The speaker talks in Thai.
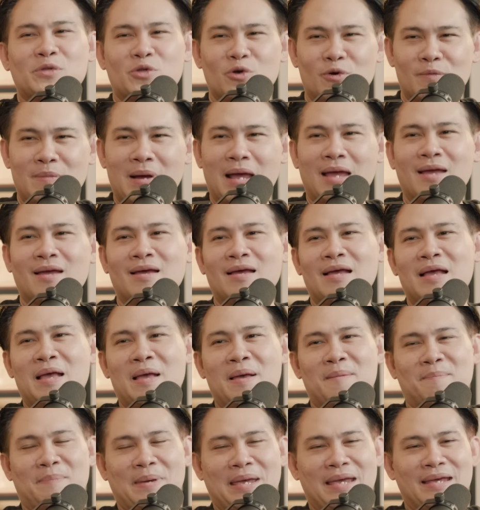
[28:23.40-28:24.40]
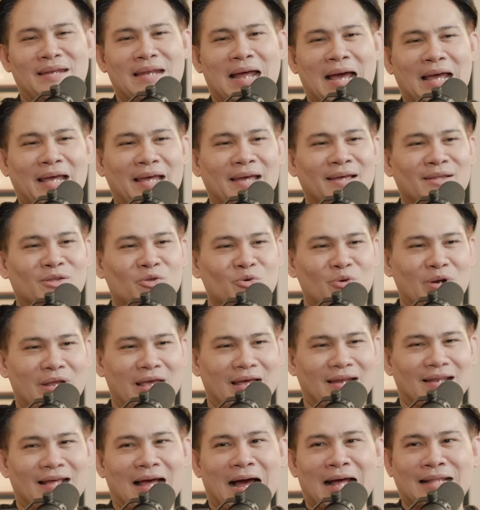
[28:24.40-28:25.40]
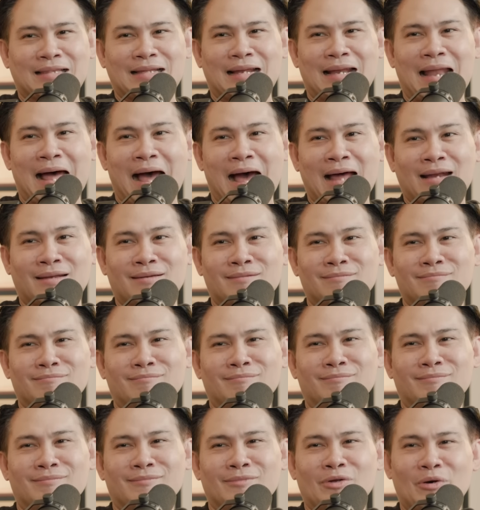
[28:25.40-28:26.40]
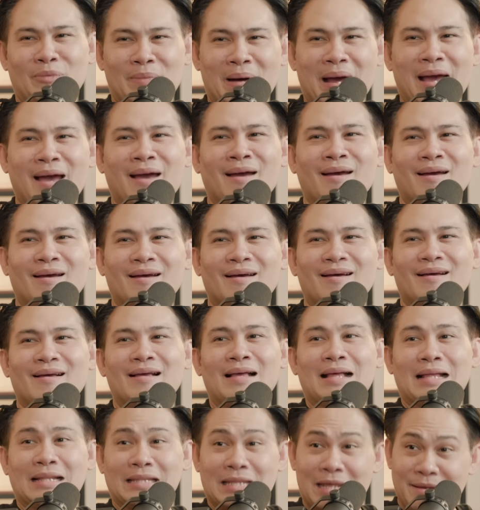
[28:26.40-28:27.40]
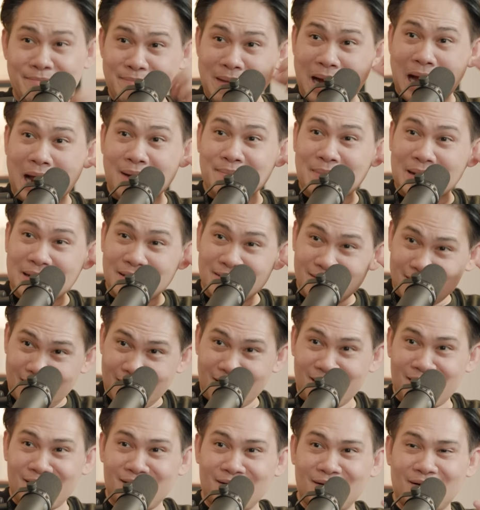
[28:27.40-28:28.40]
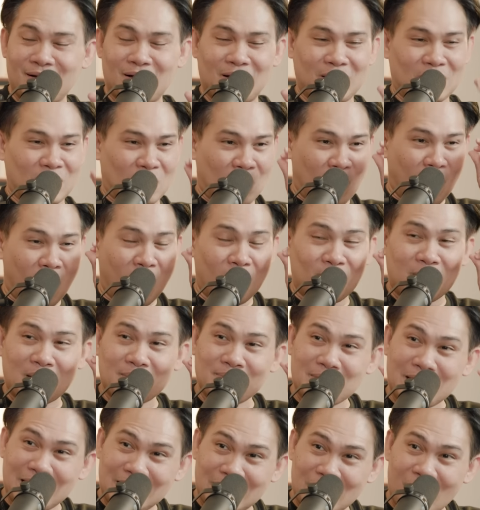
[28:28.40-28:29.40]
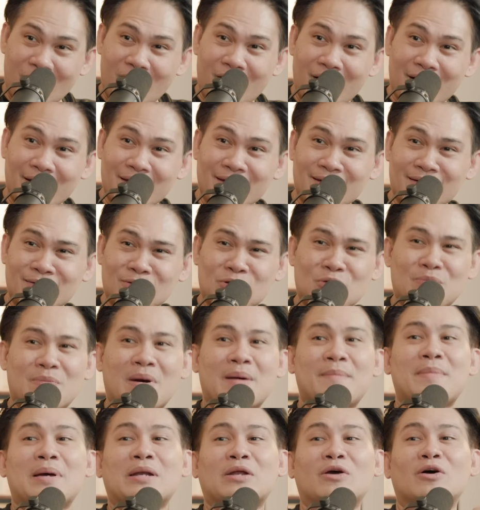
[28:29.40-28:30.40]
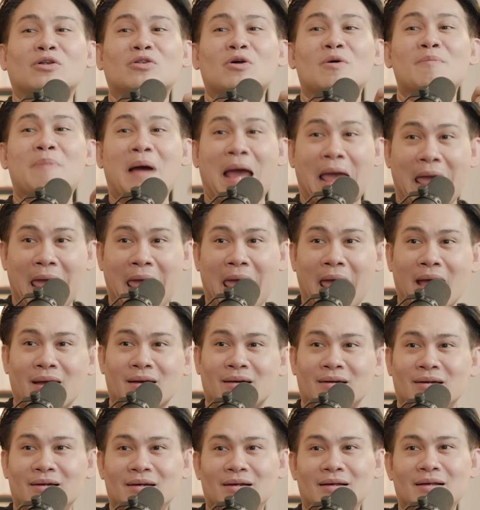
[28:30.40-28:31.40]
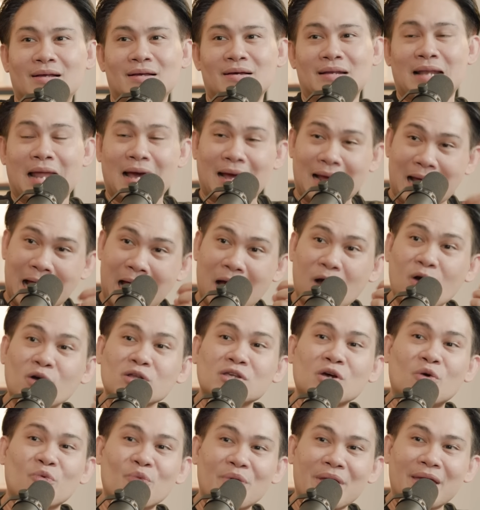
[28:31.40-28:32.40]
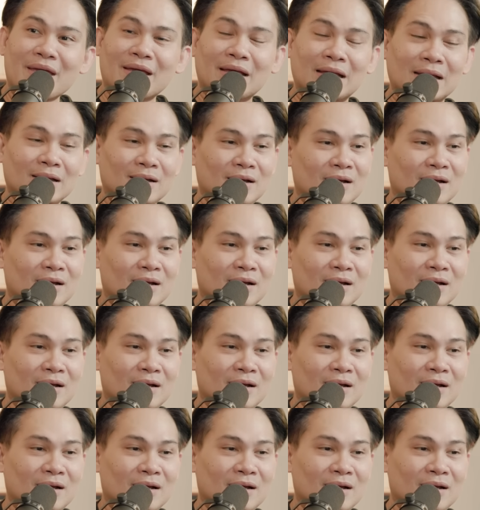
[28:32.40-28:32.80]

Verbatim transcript: จู้ไหมปีไหนทุเรียนขาดตลาดถูกไหมดีมานด์มันเยอะของมันมีน้อยถูกไหมมันก็ต้องแพงราคาก็จะวิ่ง